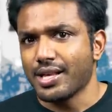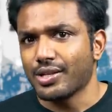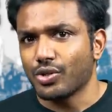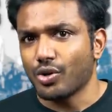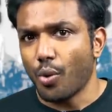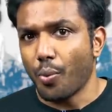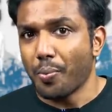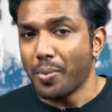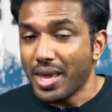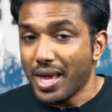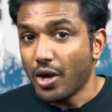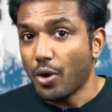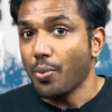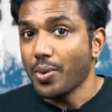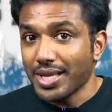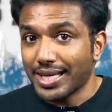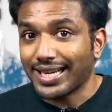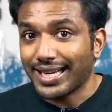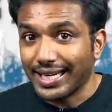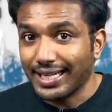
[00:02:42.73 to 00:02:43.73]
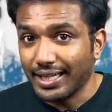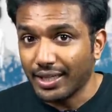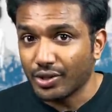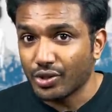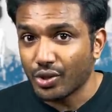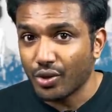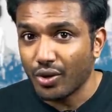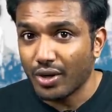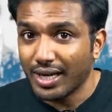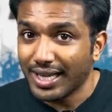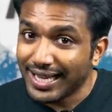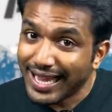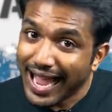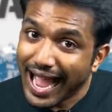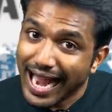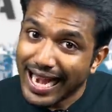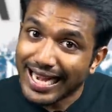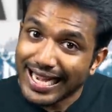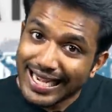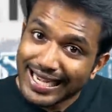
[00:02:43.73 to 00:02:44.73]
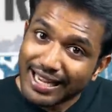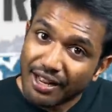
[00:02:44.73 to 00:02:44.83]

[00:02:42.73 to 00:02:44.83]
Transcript: సో మీకు మీరు క్రెడిట్ ఇచ్చుకోండి క్యాలరీ